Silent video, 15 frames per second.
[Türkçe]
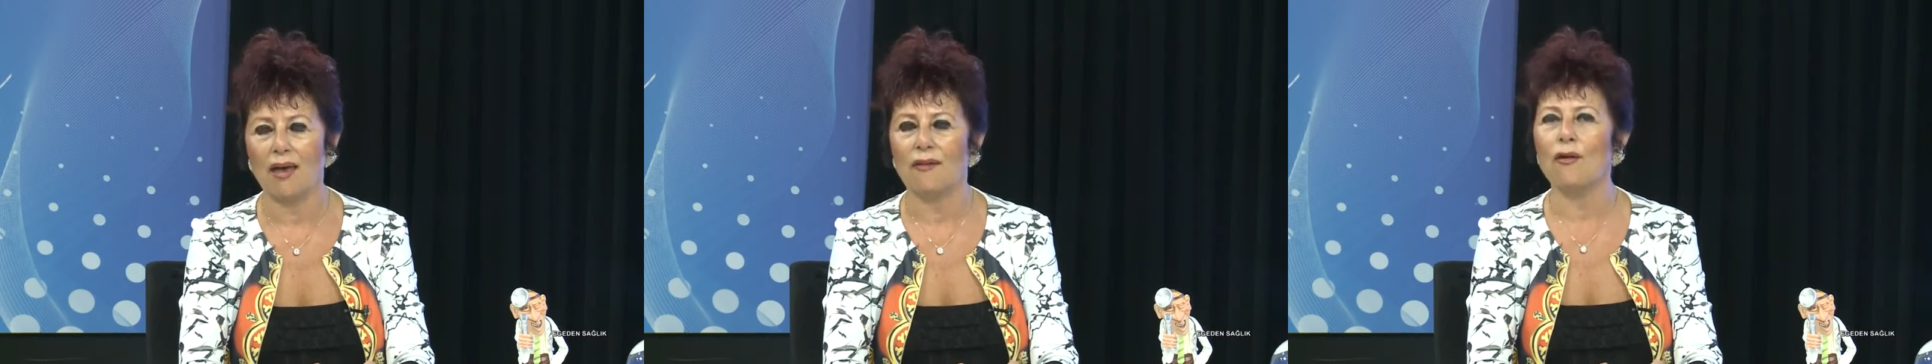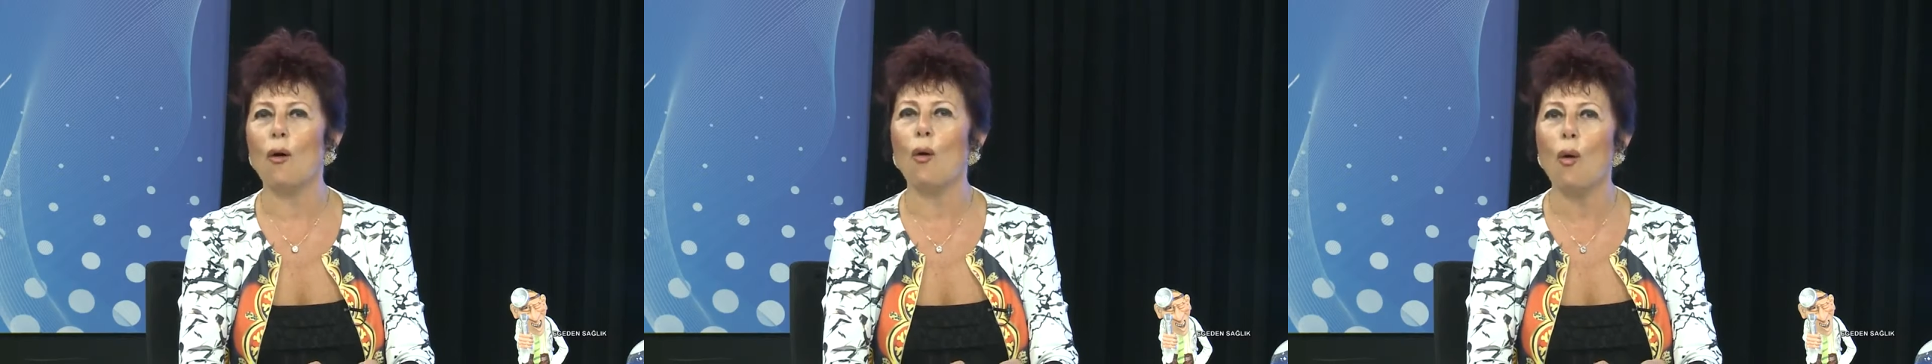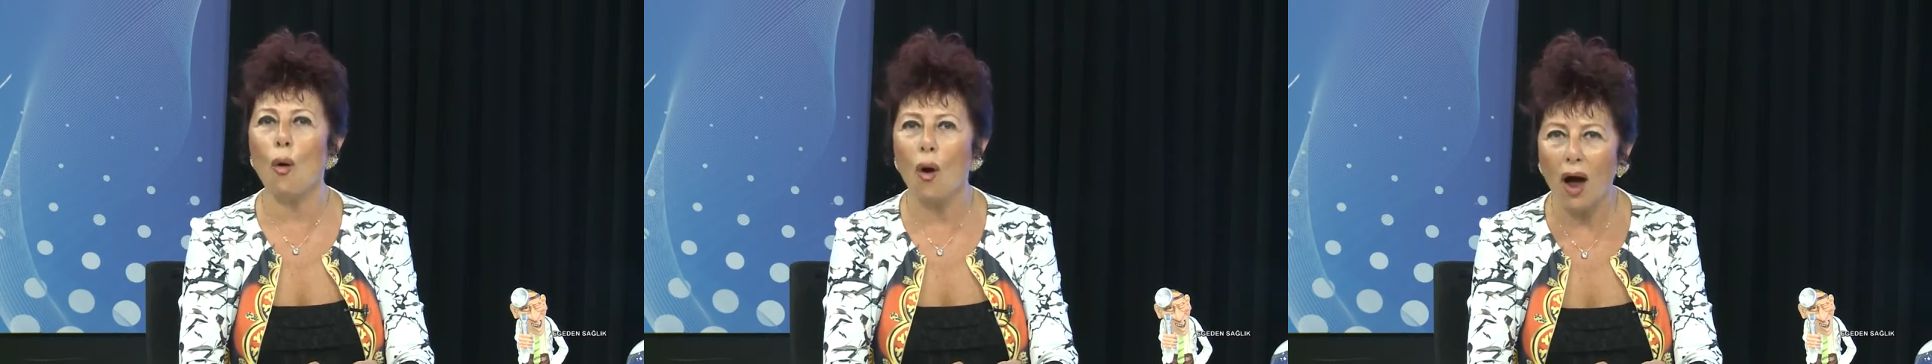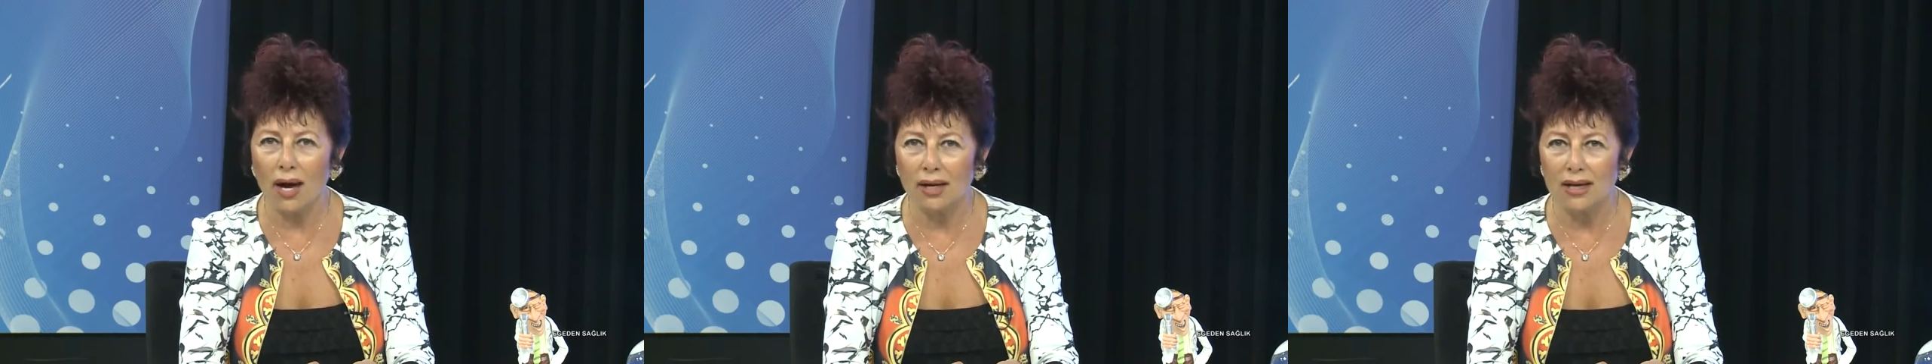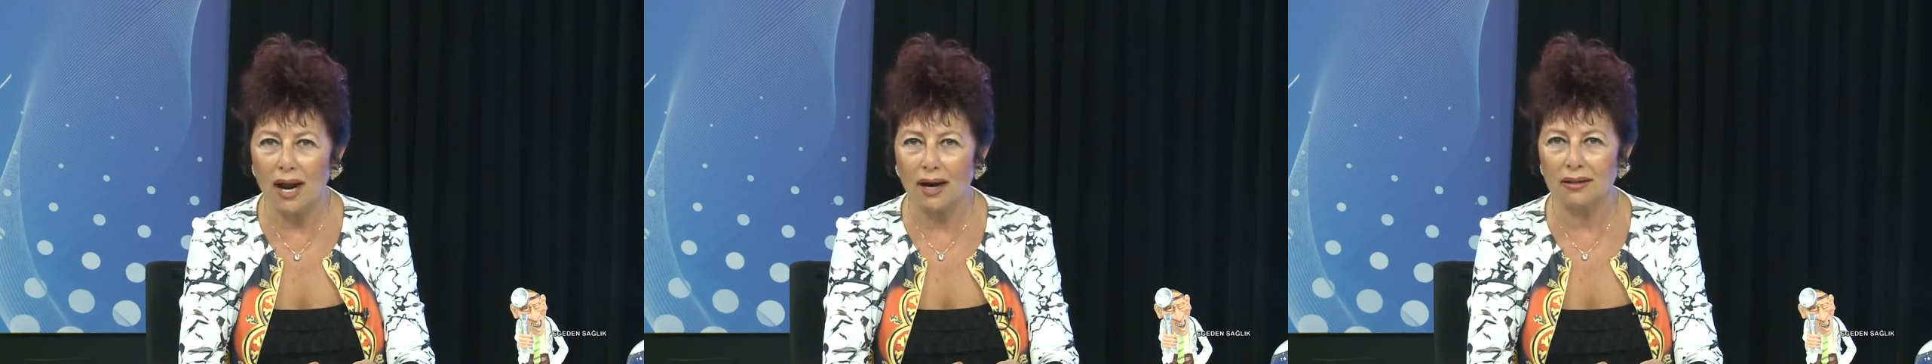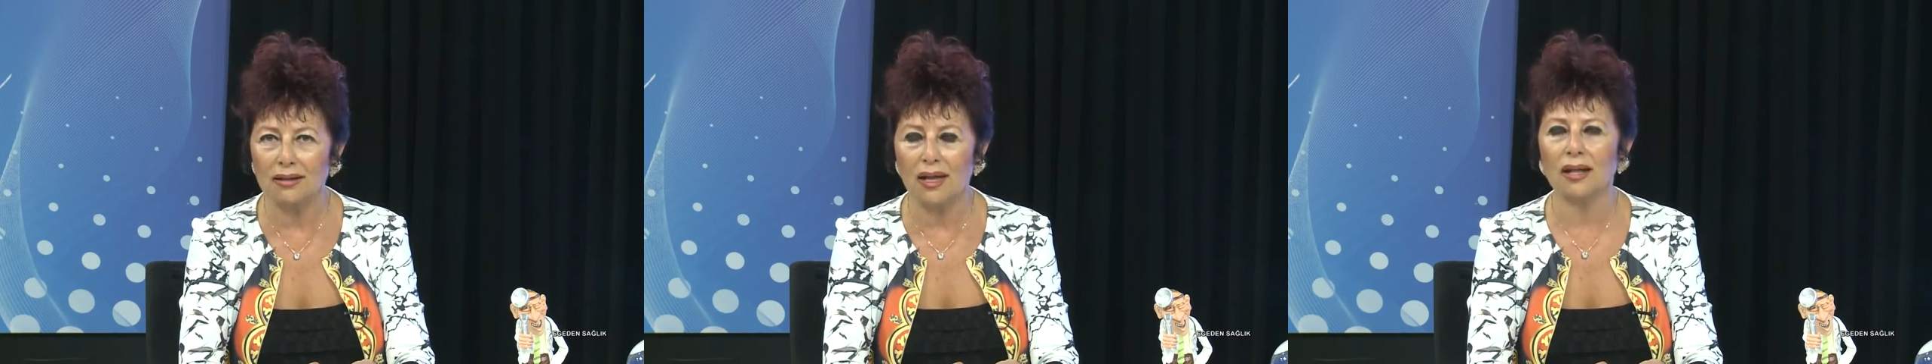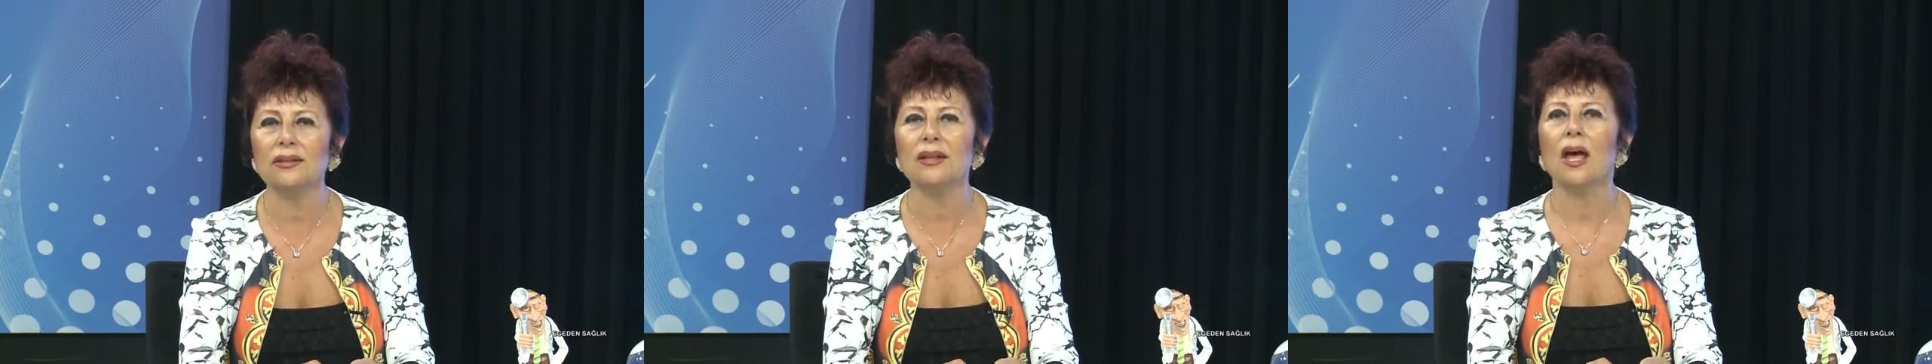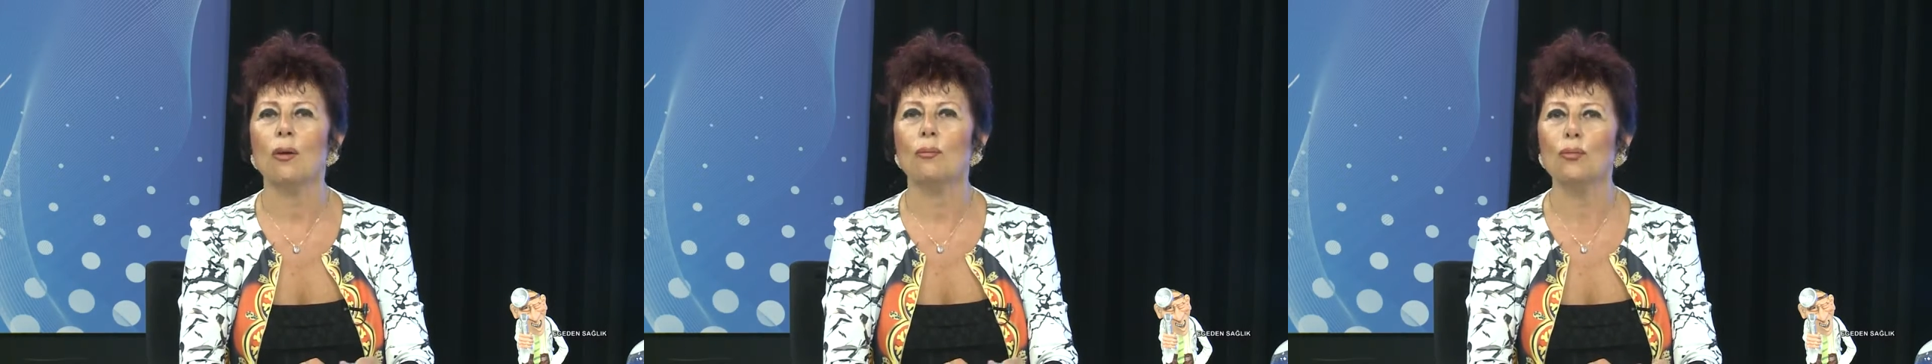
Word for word: ve o aylardan